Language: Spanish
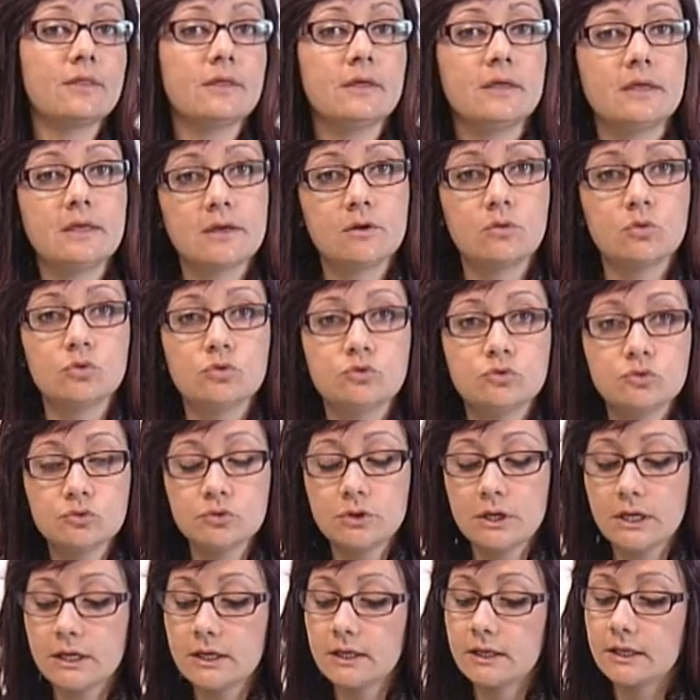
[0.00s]
de
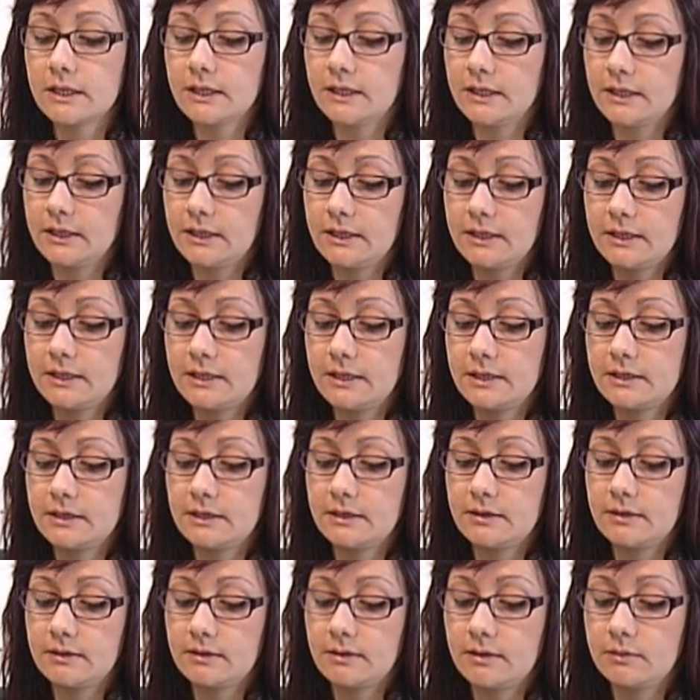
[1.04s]
Cultura
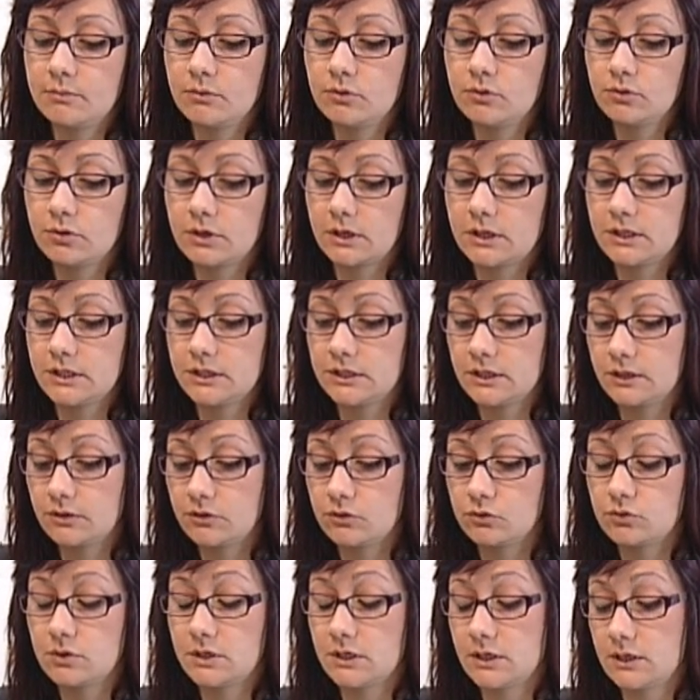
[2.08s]
eh, hemos
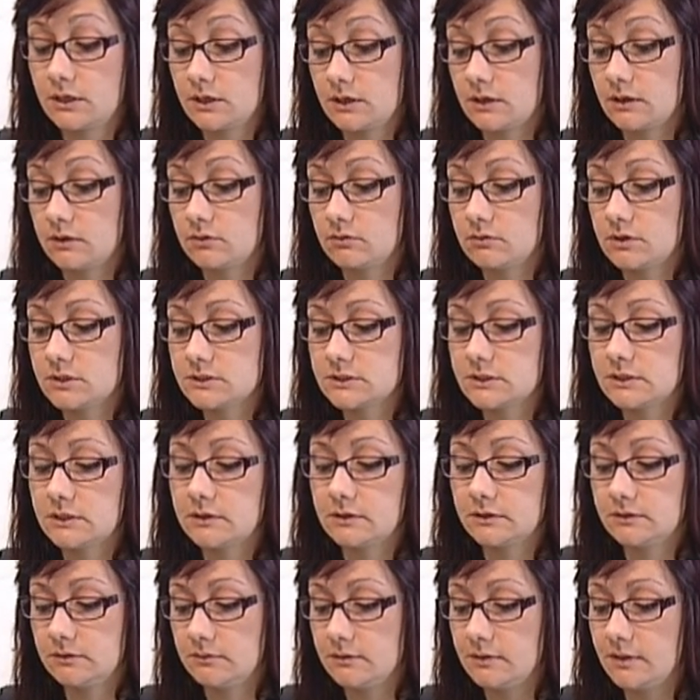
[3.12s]
organizado una, una serie
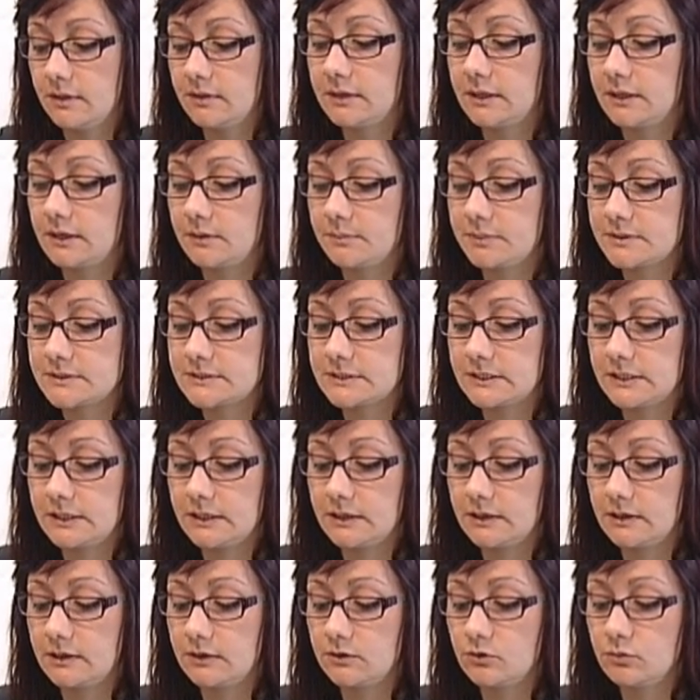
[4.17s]
de actividades que ahora
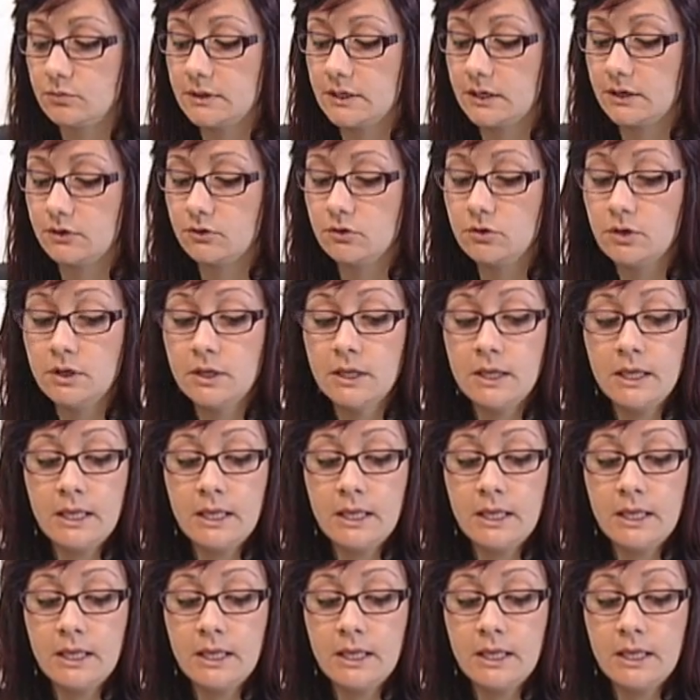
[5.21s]
pasaré a enumeraros